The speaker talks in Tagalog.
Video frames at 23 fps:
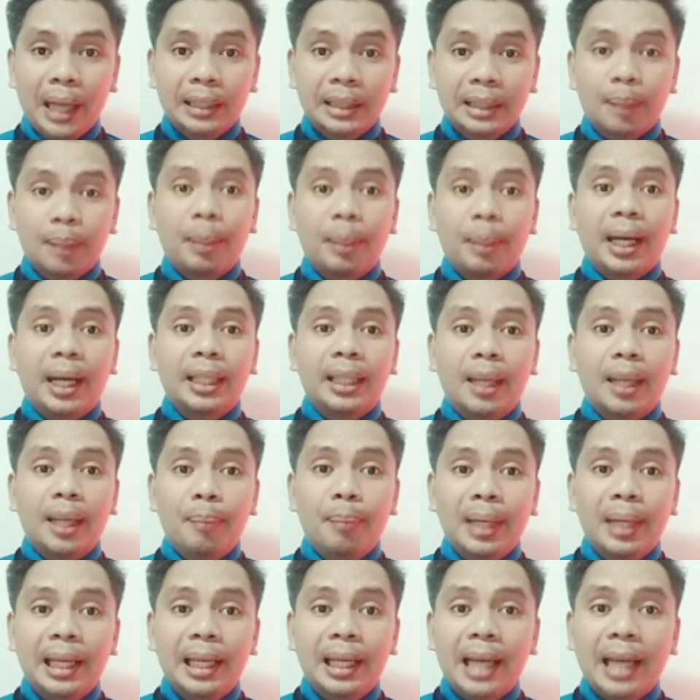sapagkat ang
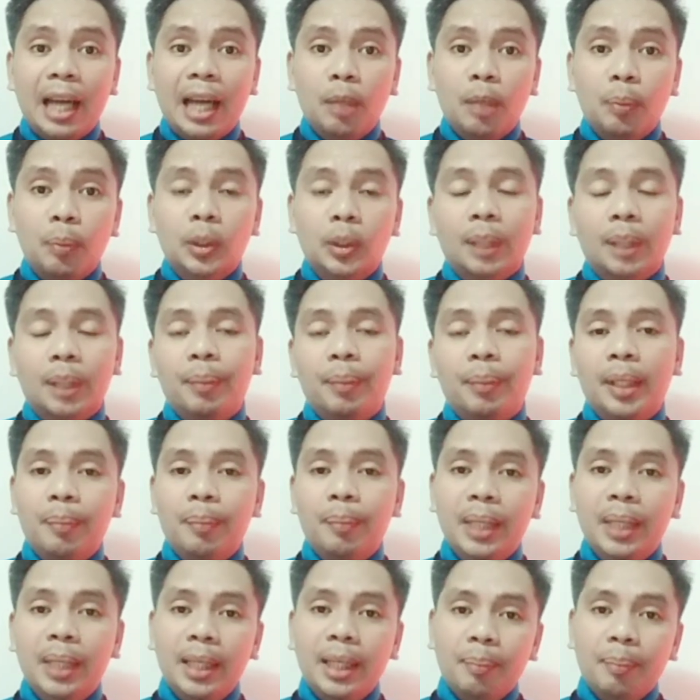mananalo po sa
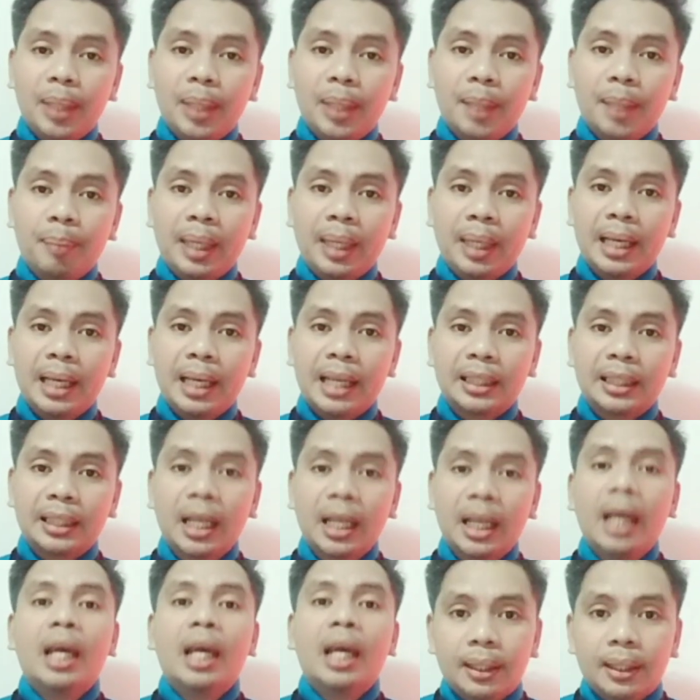Binibining Pilipinas